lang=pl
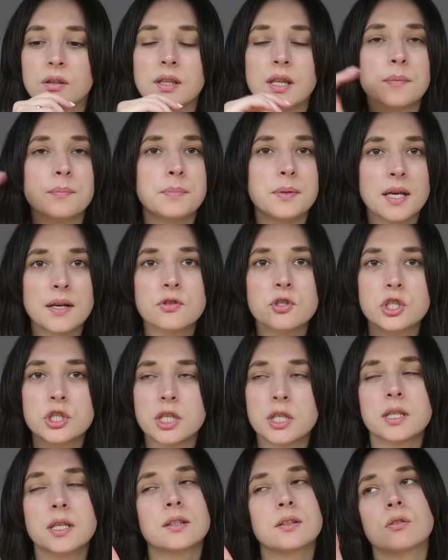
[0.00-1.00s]
ten pierwszy
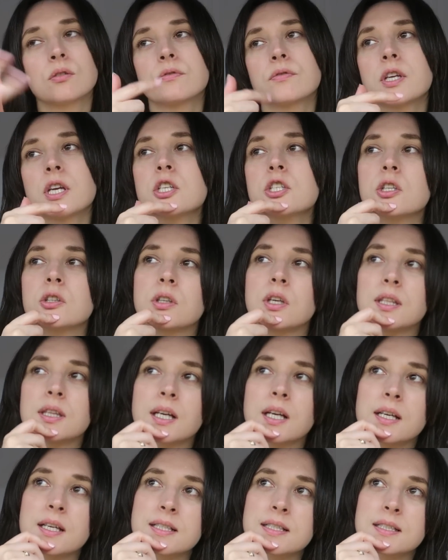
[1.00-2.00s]
dzień, kiedy on wyjeżdża, to ja
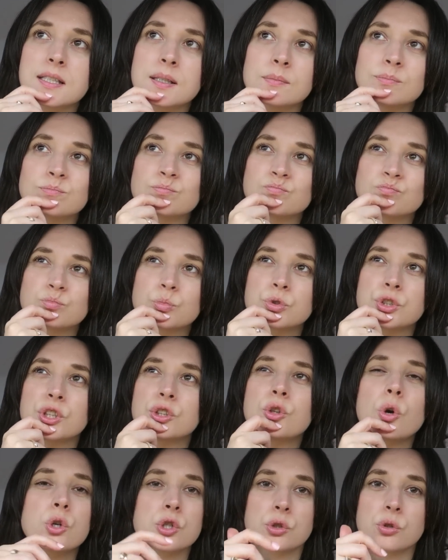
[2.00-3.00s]
taka jestem, muszę
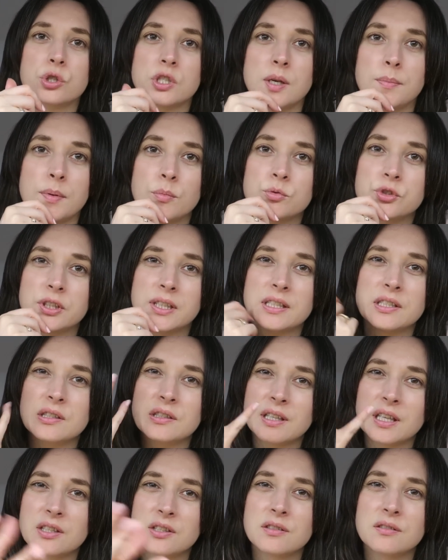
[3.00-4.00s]
dojść do siebie, muszę
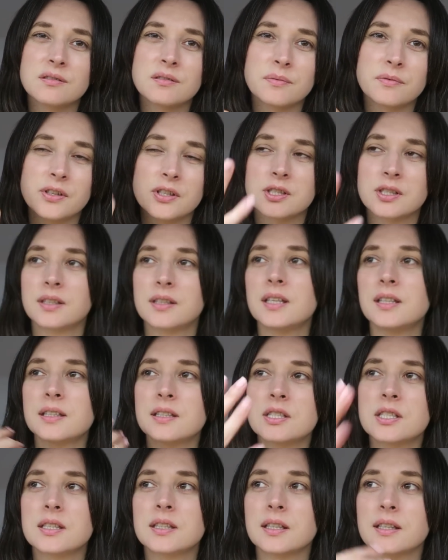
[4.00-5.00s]
ten, ten wiecie, ten
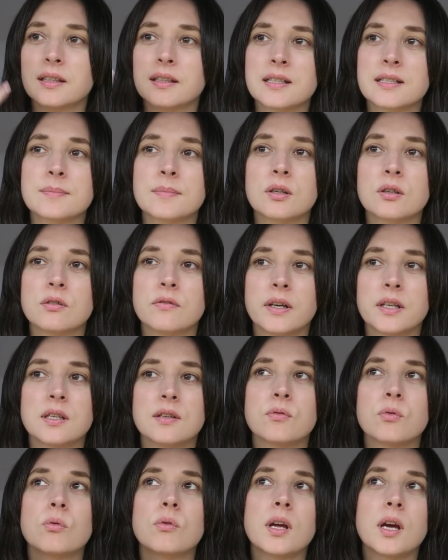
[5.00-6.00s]
jeden dzień taki na
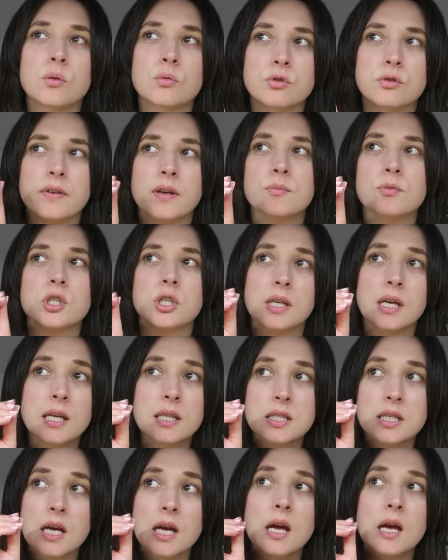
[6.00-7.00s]
zmarnowanie. W ogóle jak już wiem, że
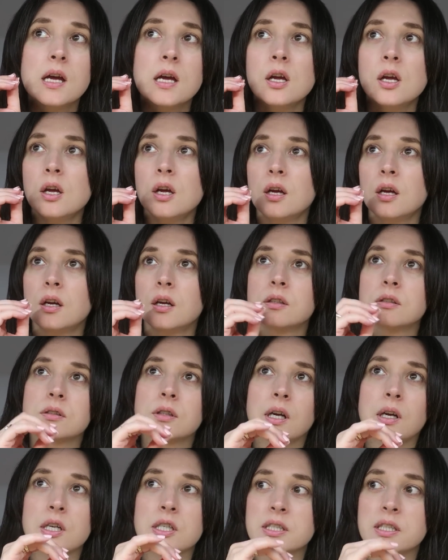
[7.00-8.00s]
jedzie, to
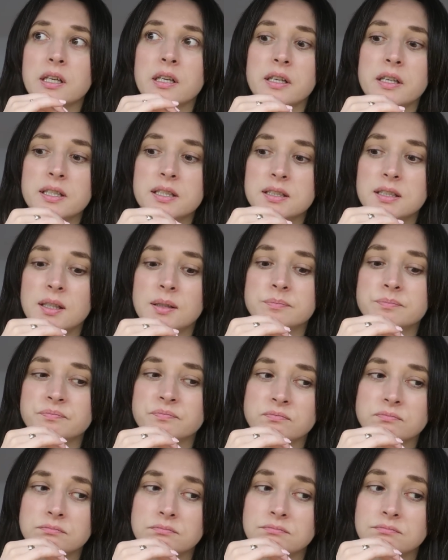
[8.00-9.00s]
jakaś taka jestem,